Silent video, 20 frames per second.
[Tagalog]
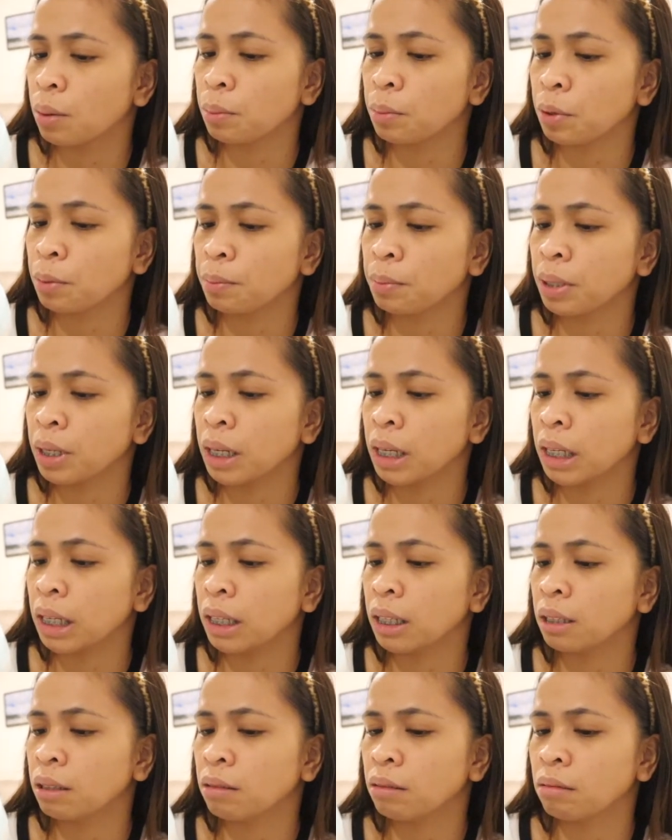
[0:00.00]

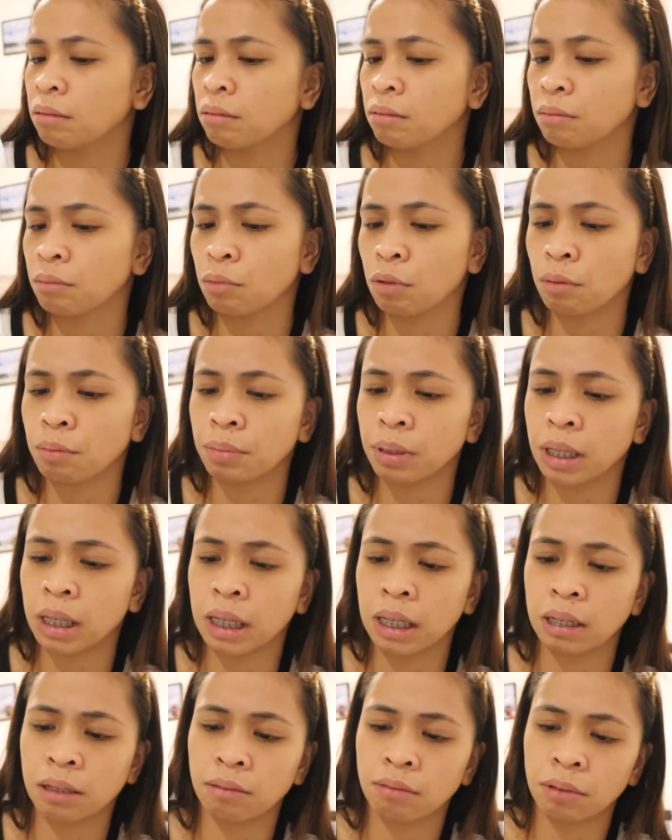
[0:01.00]
Propylene,
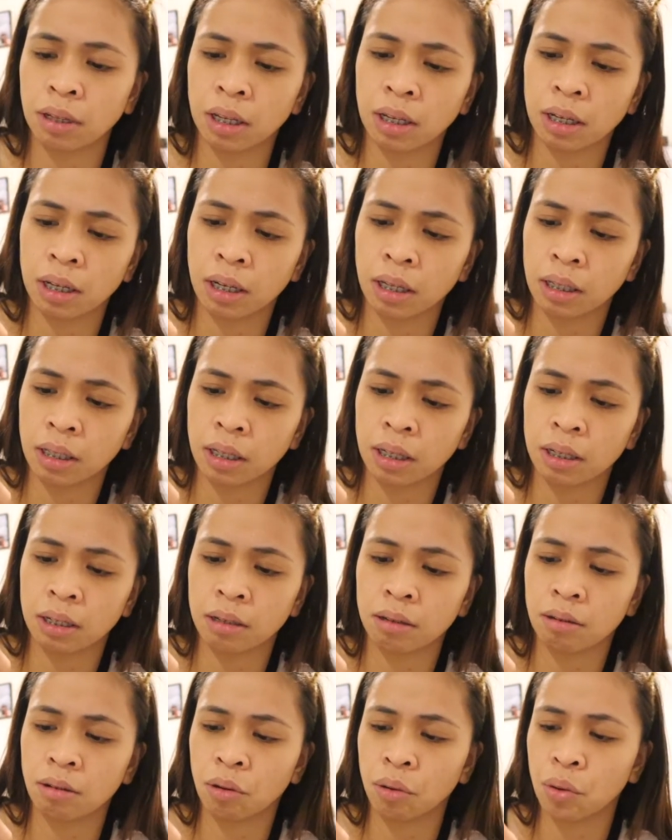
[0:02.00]
propylene, tingnan natin.
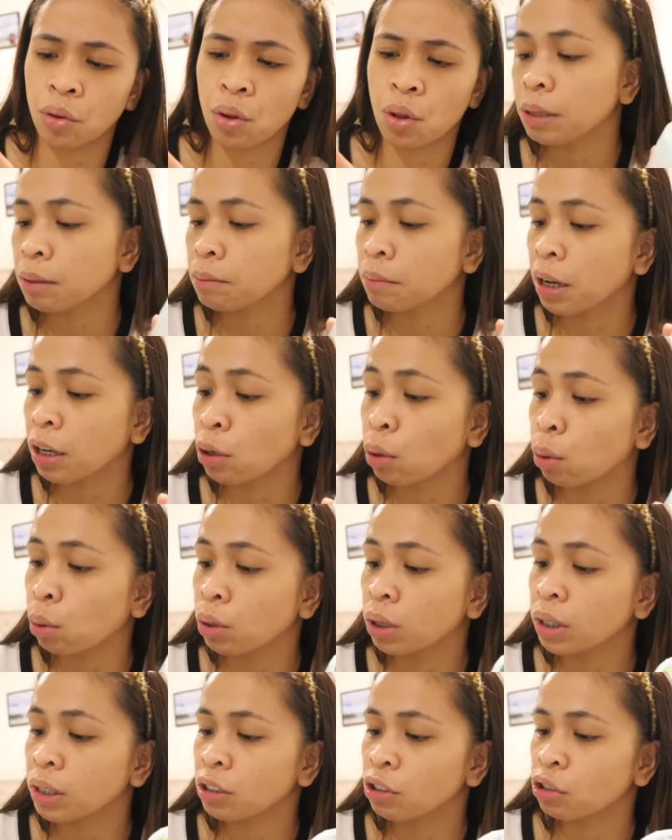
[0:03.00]
May
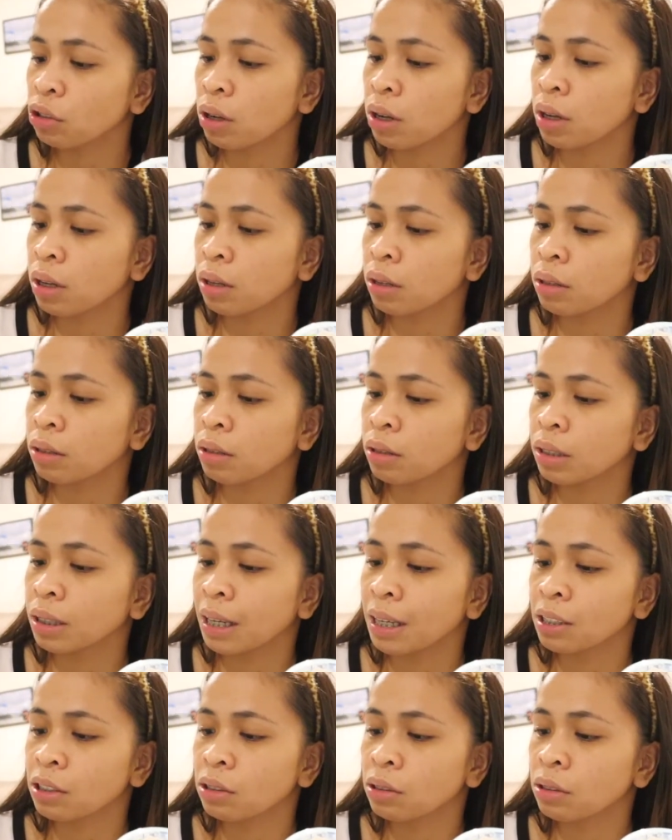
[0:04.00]
oil siya.
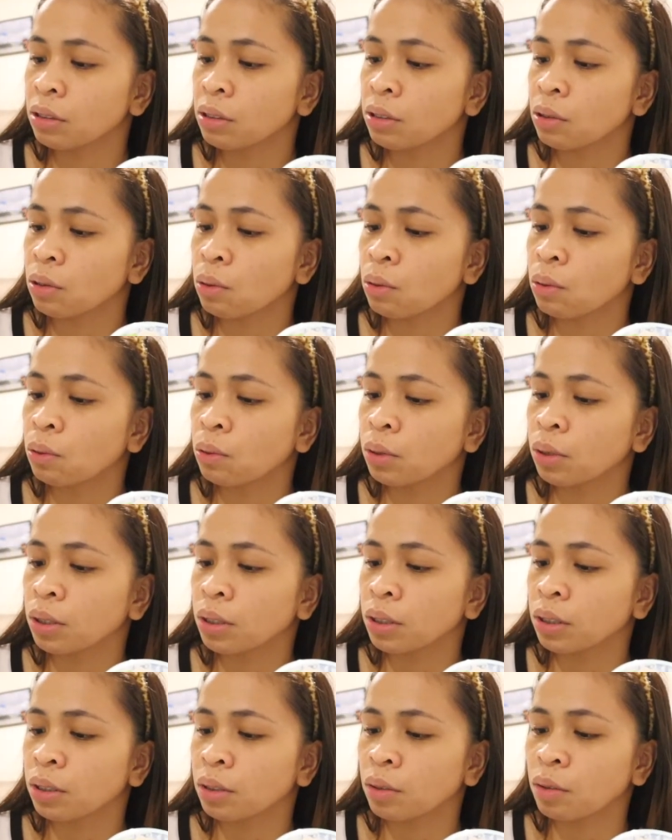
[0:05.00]
Castor
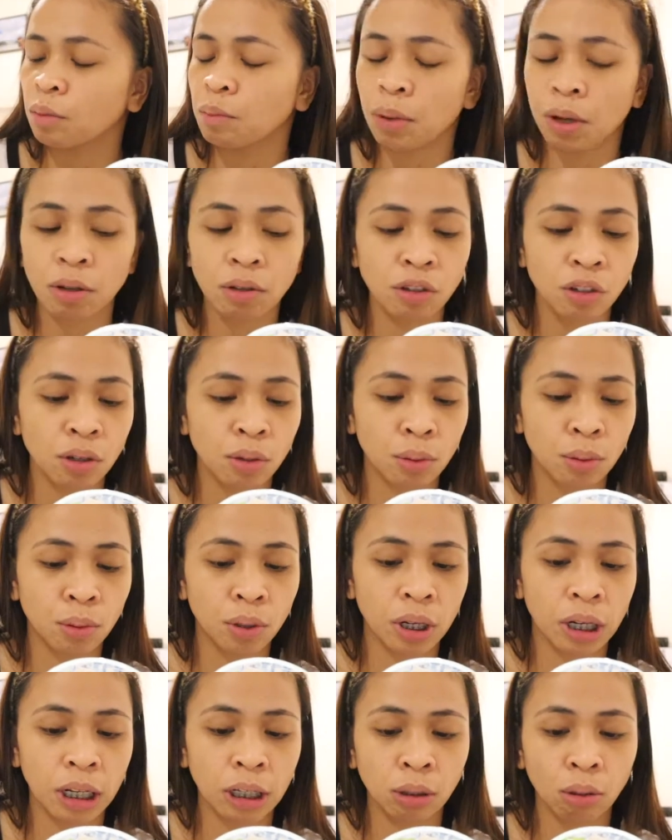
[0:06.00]
oil. Oh, meron siyang
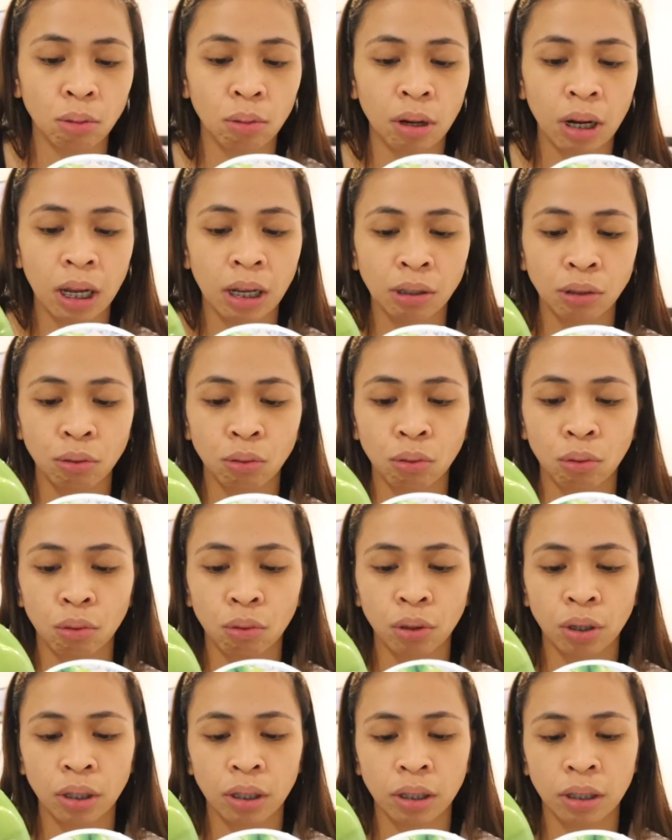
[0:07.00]
oil. Ito, wala tong
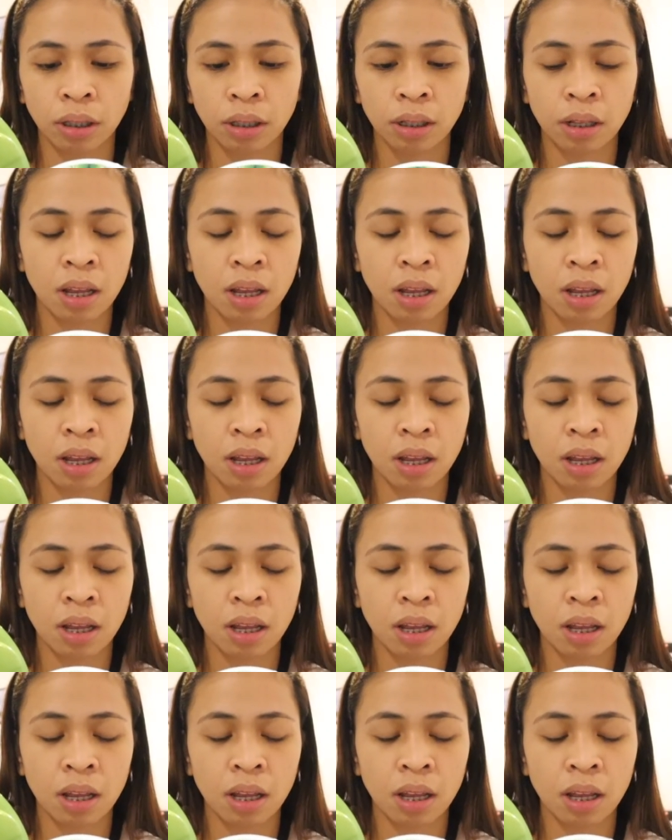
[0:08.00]
oil.